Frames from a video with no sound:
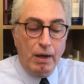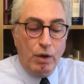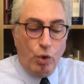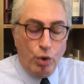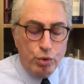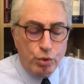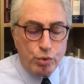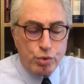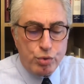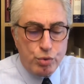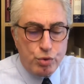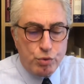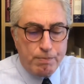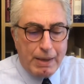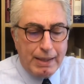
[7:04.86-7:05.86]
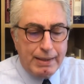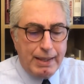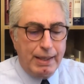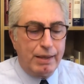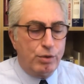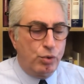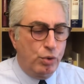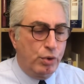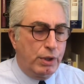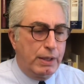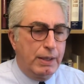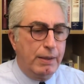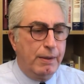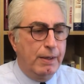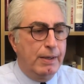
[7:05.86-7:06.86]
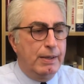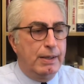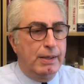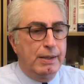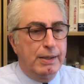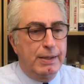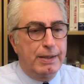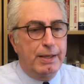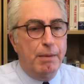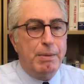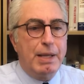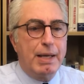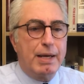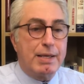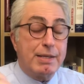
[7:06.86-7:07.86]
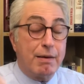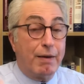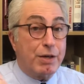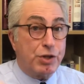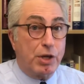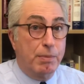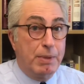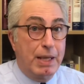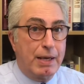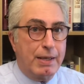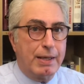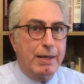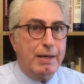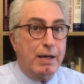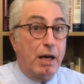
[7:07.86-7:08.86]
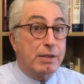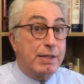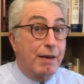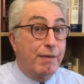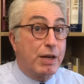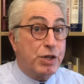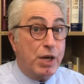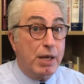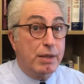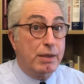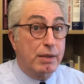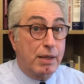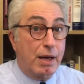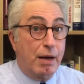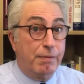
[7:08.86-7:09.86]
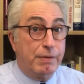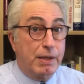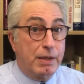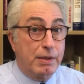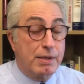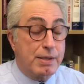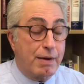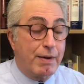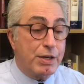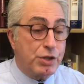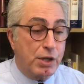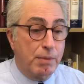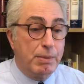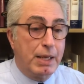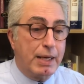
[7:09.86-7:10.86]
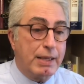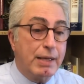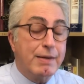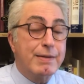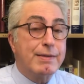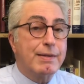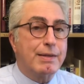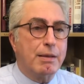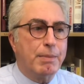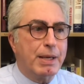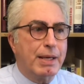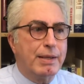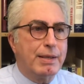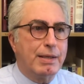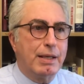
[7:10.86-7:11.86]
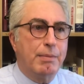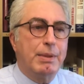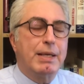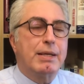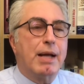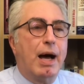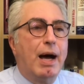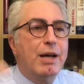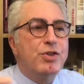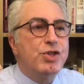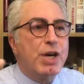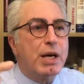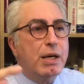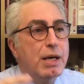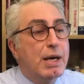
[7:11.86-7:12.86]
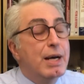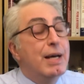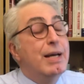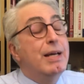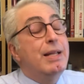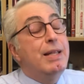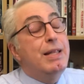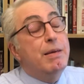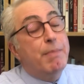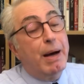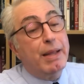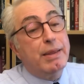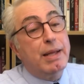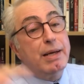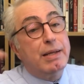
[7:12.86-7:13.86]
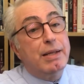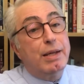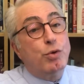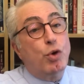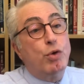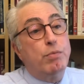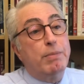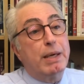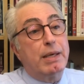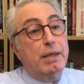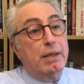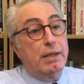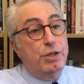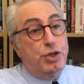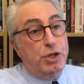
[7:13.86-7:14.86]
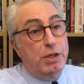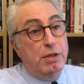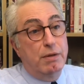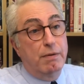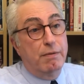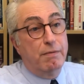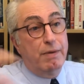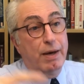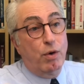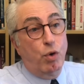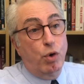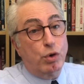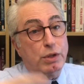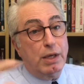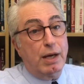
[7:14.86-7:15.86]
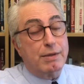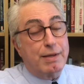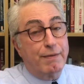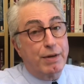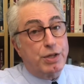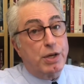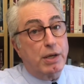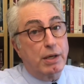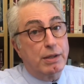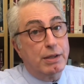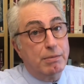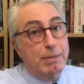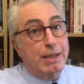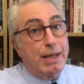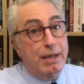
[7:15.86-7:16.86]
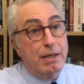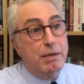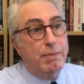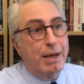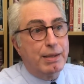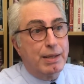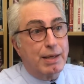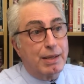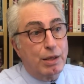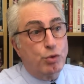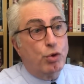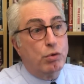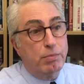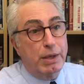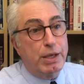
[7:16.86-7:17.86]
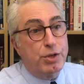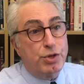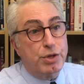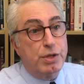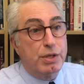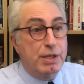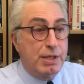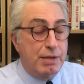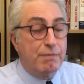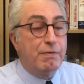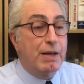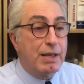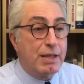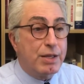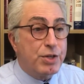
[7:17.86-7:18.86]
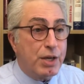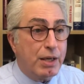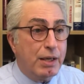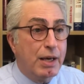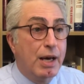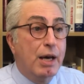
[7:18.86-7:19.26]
19. madde diyor ki e, gemilere, savaş gemilerine, savaşan tarafların savaş gemilerine kısıtlama getirilebilir. Ancak limanlarına dönmek için ve orada savaşa katılmadan limanlarına dönmek için izin verilecek.